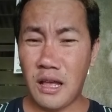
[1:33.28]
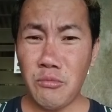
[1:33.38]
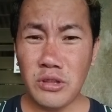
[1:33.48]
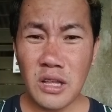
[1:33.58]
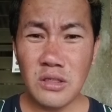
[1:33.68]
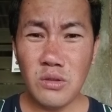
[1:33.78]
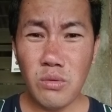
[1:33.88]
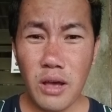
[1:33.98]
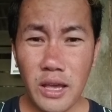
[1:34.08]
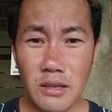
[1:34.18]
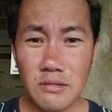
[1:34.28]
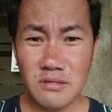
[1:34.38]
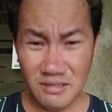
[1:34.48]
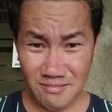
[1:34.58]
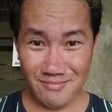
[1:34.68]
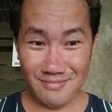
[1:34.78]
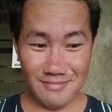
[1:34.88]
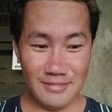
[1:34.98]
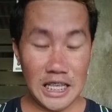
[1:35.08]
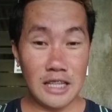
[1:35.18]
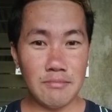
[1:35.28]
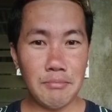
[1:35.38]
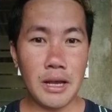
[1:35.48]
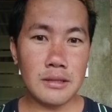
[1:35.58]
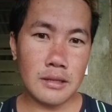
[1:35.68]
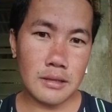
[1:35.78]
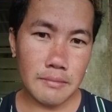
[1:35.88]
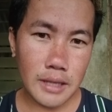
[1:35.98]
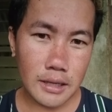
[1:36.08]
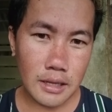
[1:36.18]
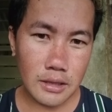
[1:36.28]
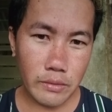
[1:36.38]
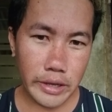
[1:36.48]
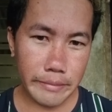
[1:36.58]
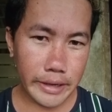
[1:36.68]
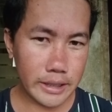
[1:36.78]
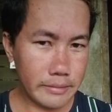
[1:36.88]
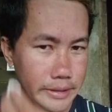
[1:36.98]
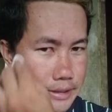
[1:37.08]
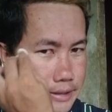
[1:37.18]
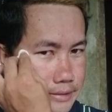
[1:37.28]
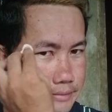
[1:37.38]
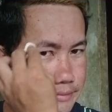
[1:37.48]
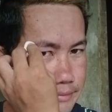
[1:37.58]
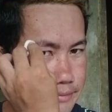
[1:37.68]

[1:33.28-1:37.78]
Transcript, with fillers: Amoy ah, tanduay. Ay, baka taga-tanduay, baka naman.